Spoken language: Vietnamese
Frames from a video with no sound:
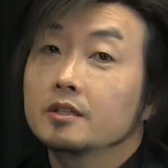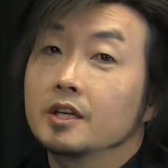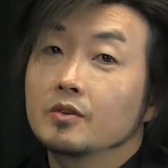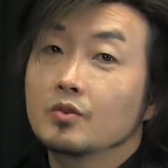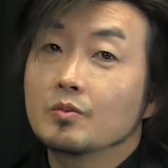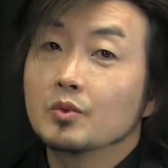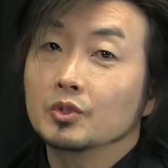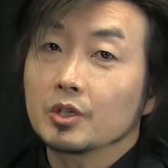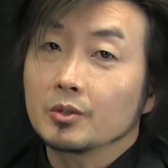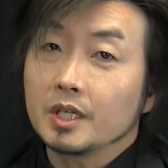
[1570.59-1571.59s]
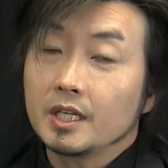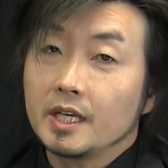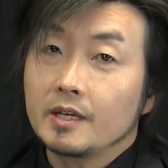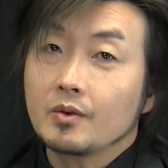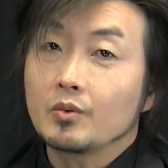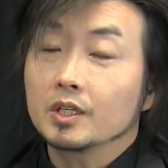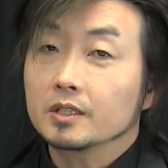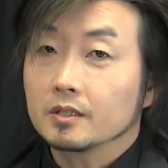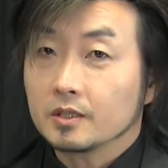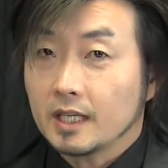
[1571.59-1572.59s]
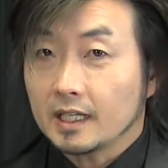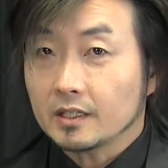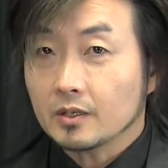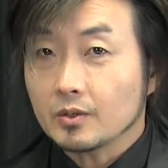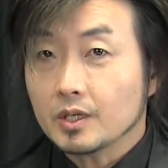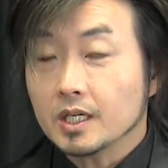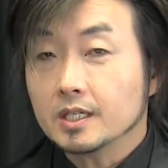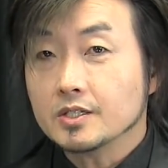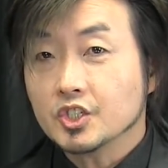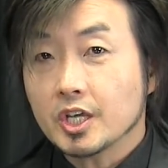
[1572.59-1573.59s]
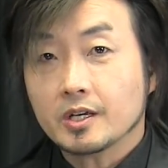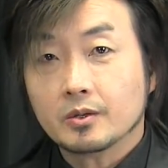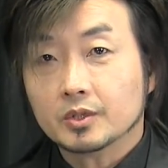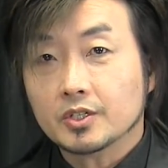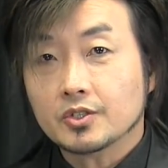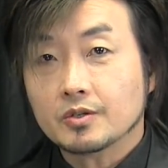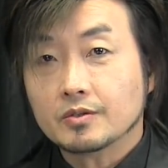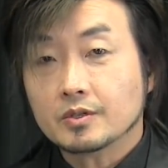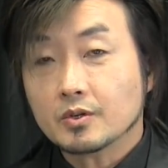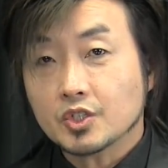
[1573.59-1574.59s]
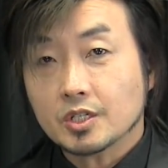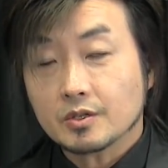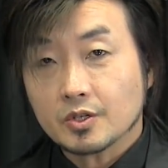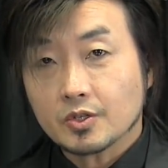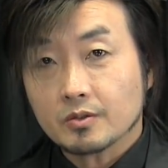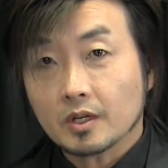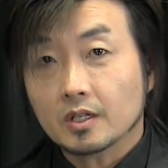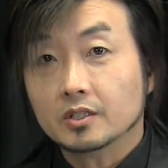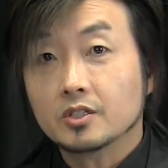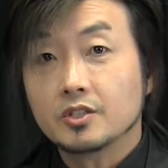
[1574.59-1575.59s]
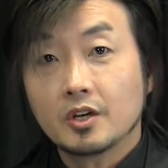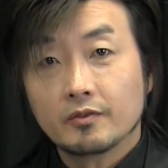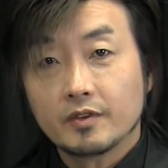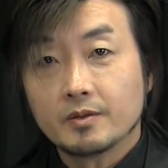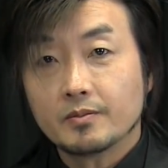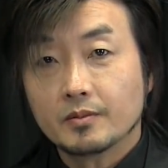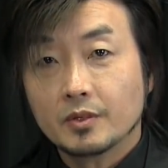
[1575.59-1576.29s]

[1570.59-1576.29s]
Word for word: thì của mua tàu đây đây của nạn tàu ờ, dây cầu tới sông cầu chỉ cầu tới sông là tư giờ vì